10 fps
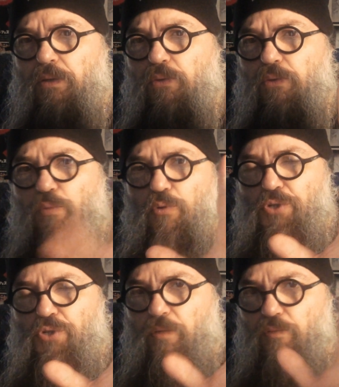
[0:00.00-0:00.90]
du
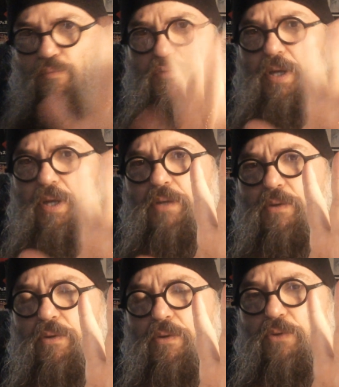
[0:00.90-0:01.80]
projet. Vous pouvez aller
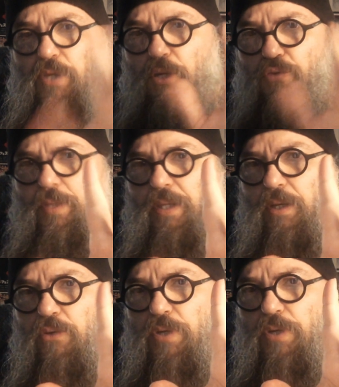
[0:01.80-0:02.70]
le, le, lire. Je vous
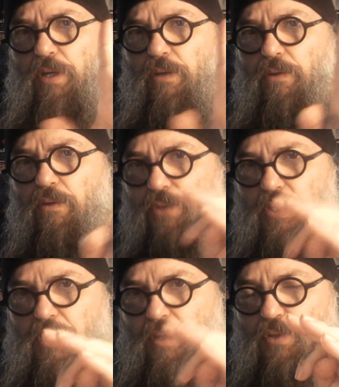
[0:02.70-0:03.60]
mettrai le lien en
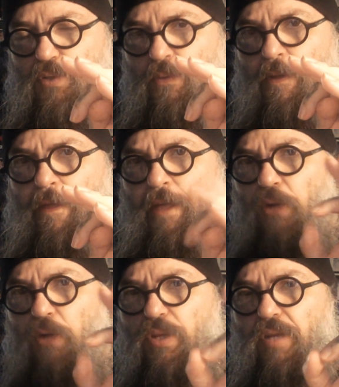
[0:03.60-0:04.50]
description,
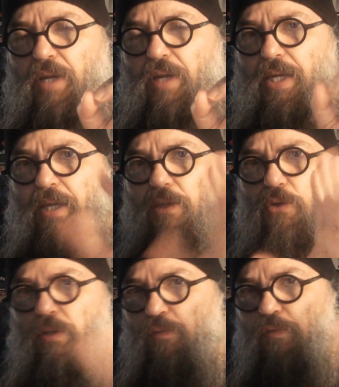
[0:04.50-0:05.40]
le lien vers la
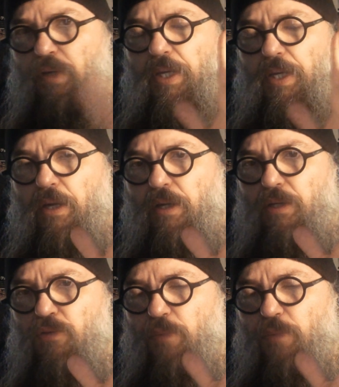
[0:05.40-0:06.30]
cagnotte, et vous verrez, il y a un
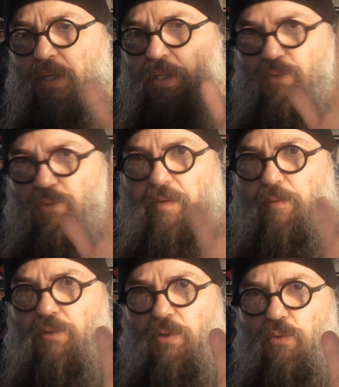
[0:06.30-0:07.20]
résumé. Si vous avez
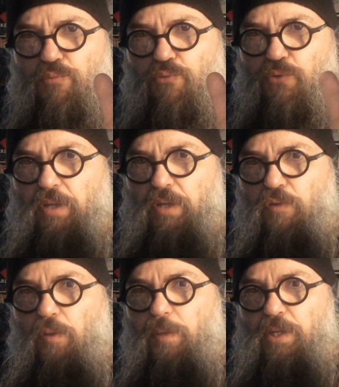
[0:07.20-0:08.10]
besoin de plus
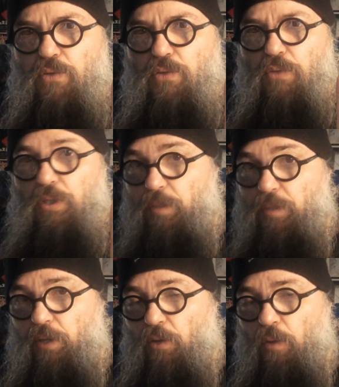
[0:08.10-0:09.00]
d'informations, et c'est
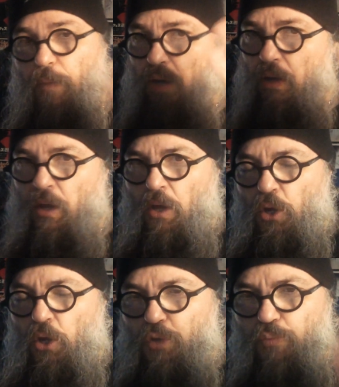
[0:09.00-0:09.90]
bien normal,
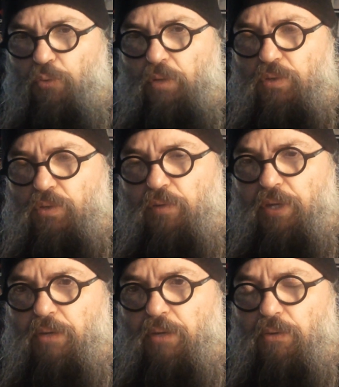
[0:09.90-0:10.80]
je pourrais vous
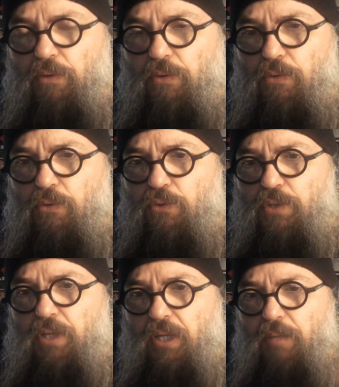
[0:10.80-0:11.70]
envoyer le,
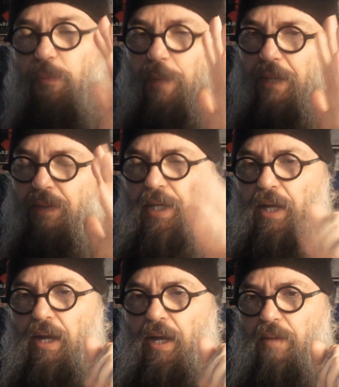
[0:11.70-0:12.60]
script, pas
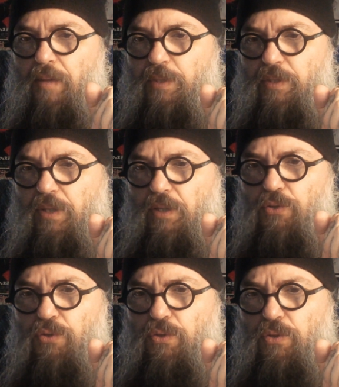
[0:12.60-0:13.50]
intégral, hein, parce qu'il y a des
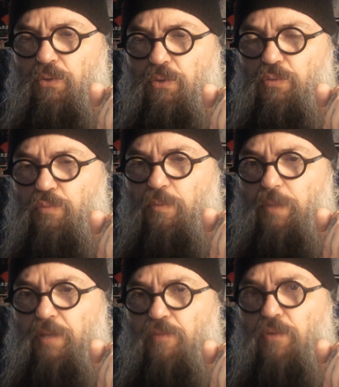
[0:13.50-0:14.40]
choses que je ne peux
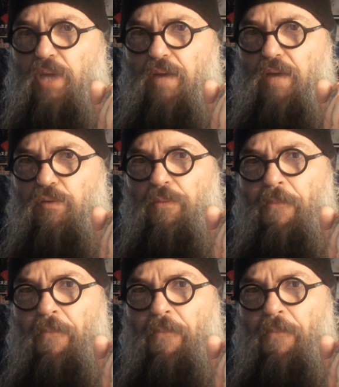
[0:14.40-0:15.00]
pas divulguer avant,